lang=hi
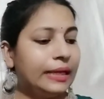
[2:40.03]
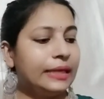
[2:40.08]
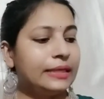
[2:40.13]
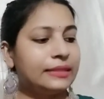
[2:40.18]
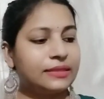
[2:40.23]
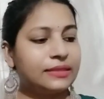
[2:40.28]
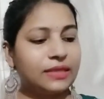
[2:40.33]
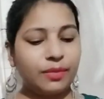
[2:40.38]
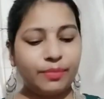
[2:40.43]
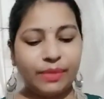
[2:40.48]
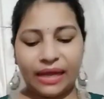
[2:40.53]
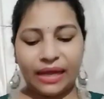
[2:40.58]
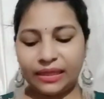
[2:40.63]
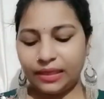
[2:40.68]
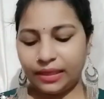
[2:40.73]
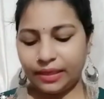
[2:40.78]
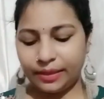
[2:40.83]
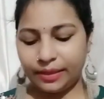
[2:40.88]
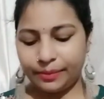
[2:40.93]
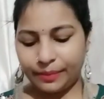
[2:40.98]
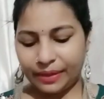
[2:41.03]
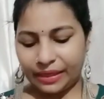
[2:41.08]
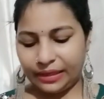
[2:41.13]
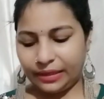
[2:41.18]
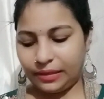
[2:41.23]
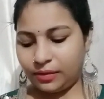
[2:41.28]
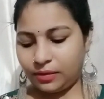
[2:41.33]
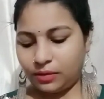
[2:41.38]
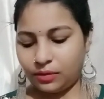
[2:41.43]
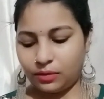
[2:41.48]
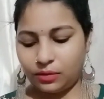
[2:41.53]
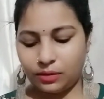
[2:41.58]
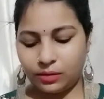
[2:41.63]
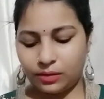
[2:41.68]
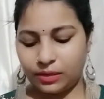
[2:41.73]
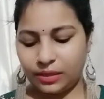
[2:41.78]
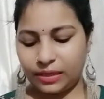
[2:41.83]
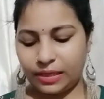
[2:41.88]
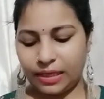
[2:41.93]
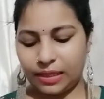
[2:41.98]
इसके बाद है मैंने
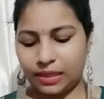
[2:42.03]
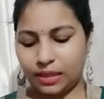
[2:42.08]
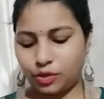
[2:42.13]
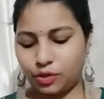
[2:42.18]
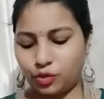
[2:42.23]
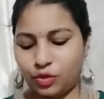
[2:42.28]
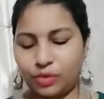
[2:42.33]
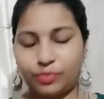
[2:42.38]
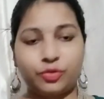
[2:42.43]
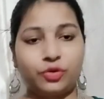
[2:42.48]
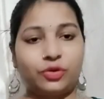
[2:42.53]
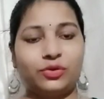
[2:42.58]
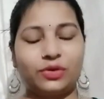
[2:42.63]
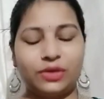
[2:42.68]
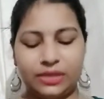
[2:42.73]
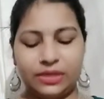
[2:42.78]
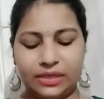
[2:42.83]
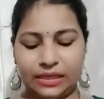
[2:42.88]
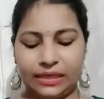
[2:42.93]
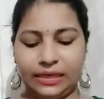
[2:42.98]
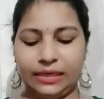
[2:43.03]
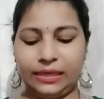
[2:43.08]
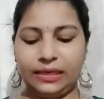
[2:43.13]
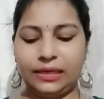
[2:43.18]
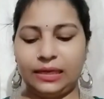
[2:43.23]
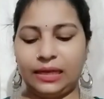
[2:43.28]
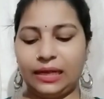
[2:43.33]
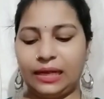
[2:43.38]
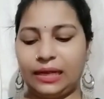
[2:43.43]
ऑर्डर किया था क्योंकि अब थोड़ी थोड़ी ठंडी